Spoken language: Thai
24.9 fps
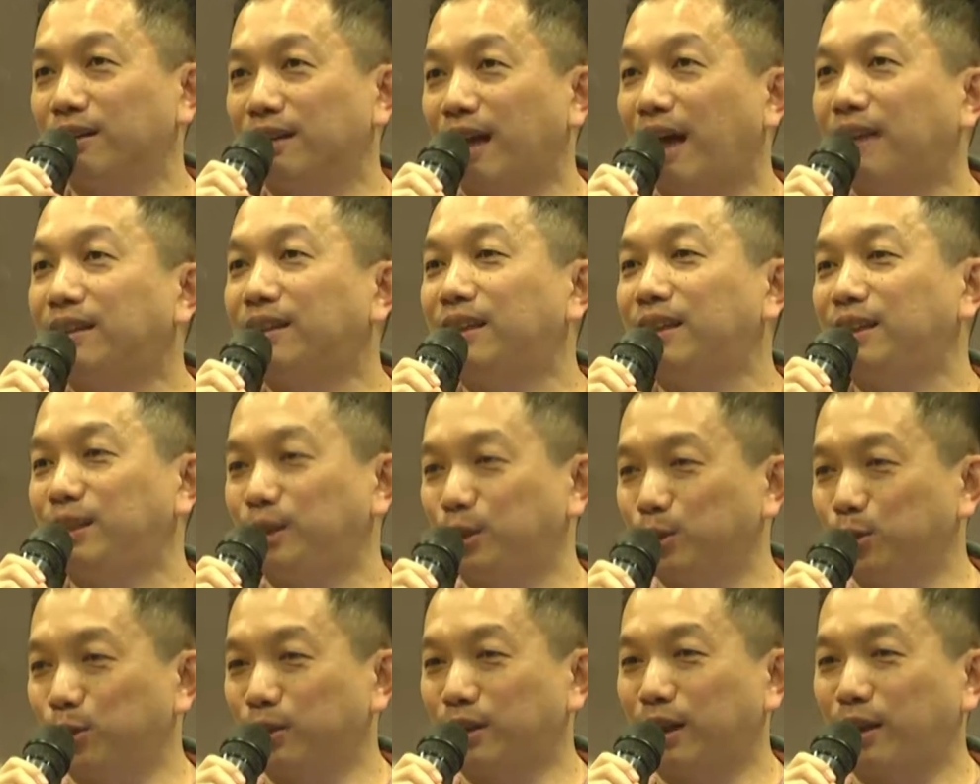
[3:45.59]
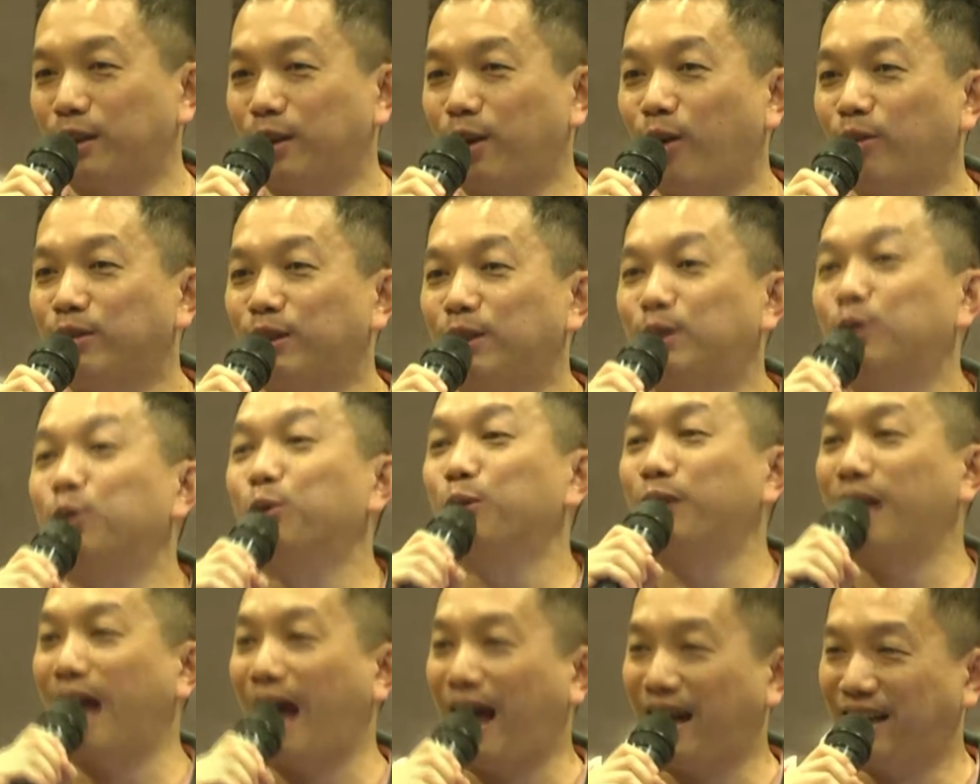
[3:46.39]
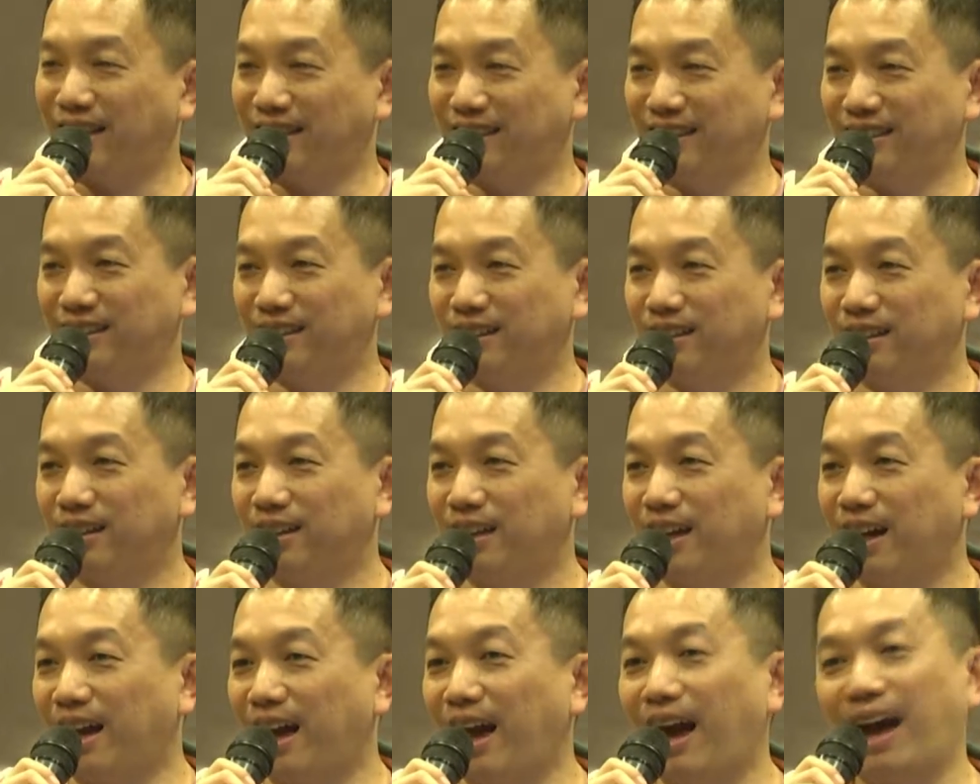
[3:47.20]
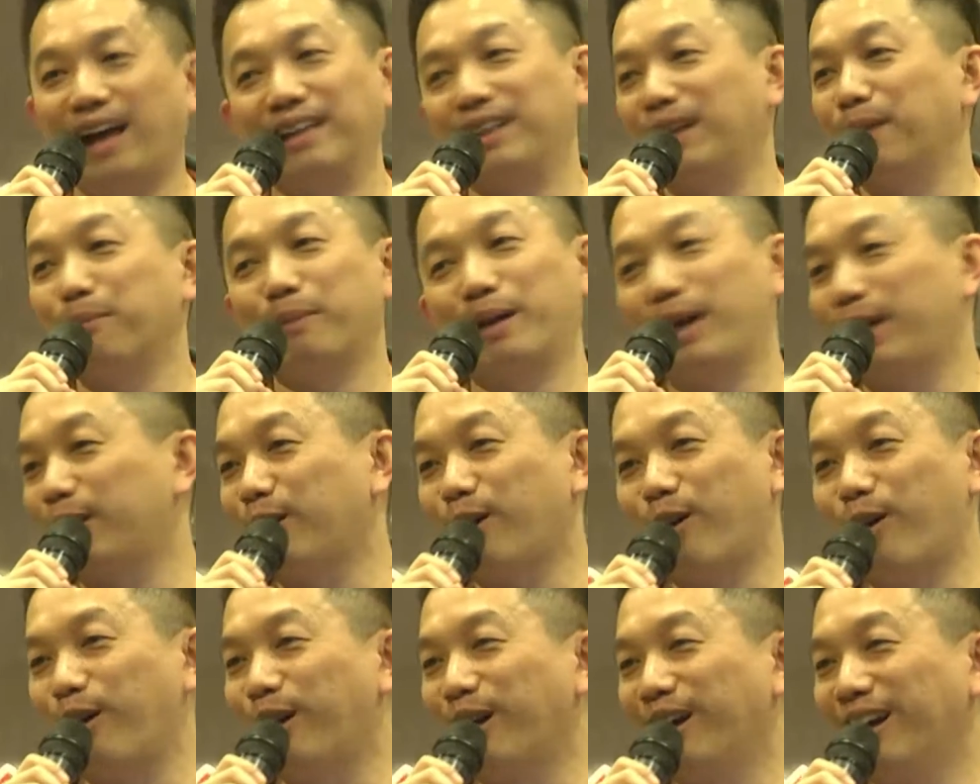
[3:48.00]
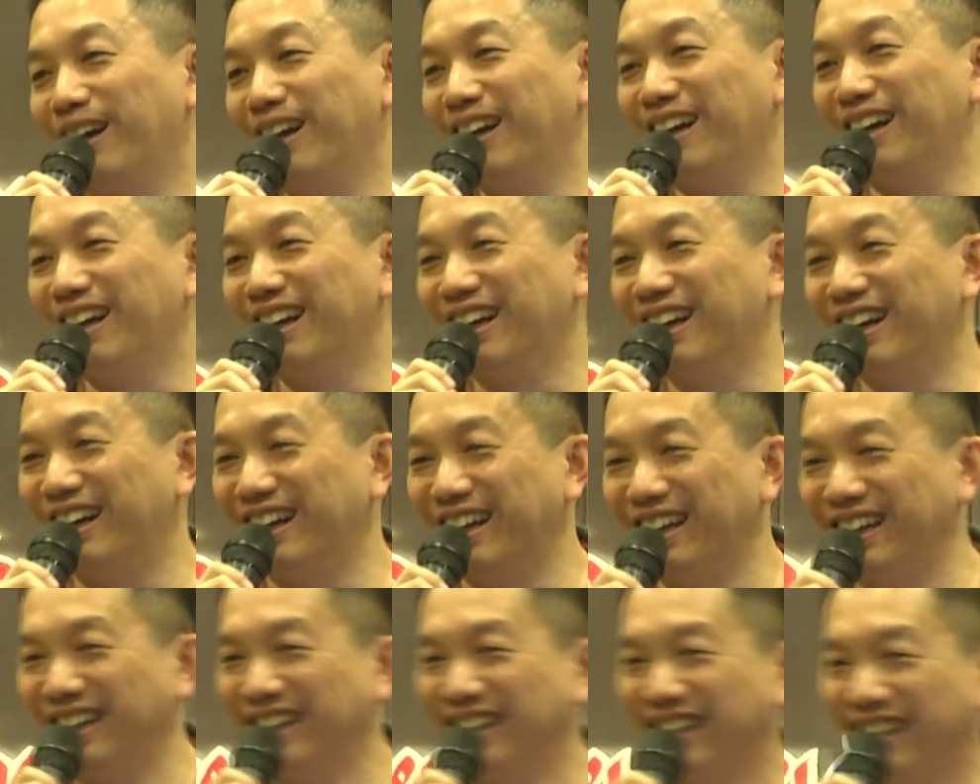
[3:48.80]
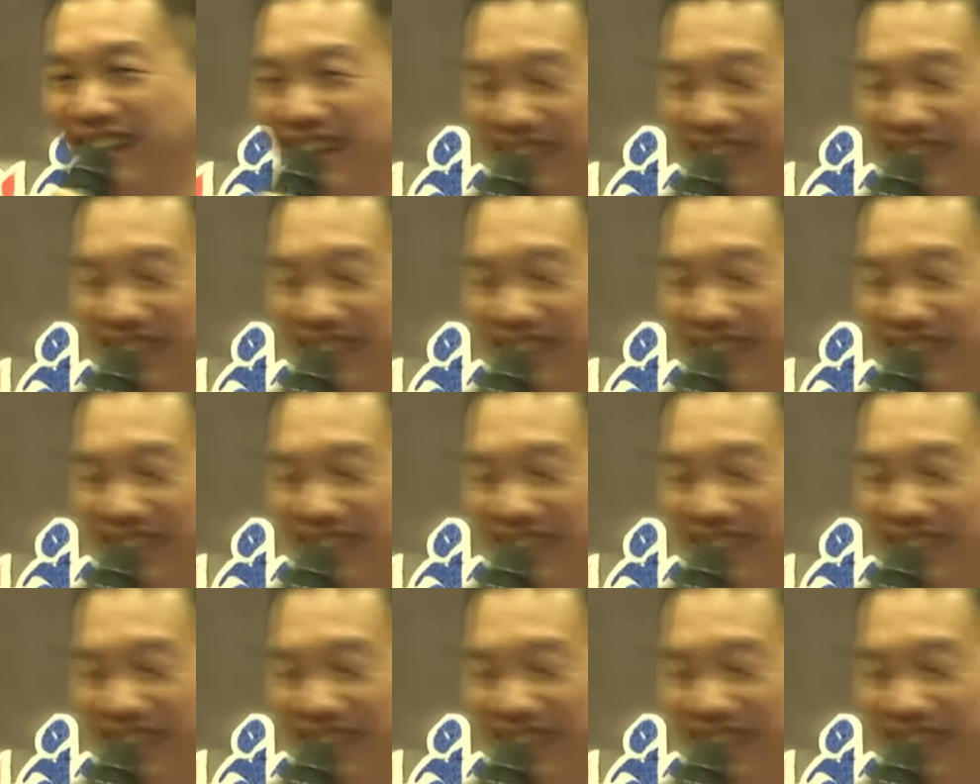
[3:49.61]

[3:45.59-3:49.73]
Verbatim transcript: ลัติจูดกับลองติจูดล่ะอ่ะอันนี้ไม่ได้ท่อง อั